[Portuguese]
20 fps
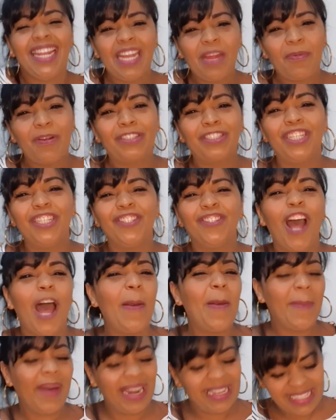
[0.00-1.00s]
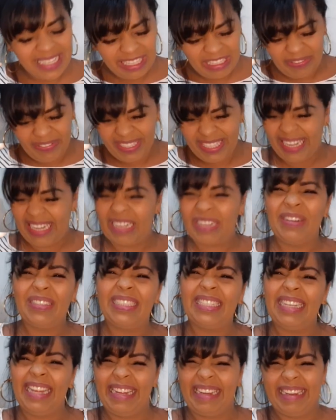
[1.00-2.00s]
e depois que dorme, parece que não tem aquela
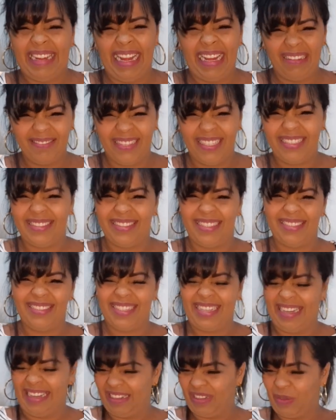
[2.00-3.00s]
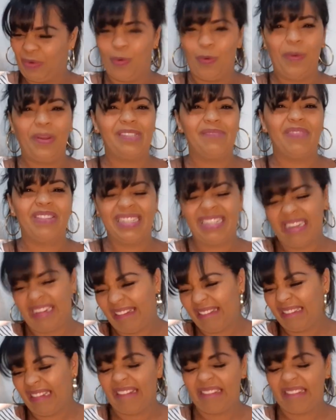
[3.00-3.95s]
coisa legal, né, gente? Aquela coisa, parece que.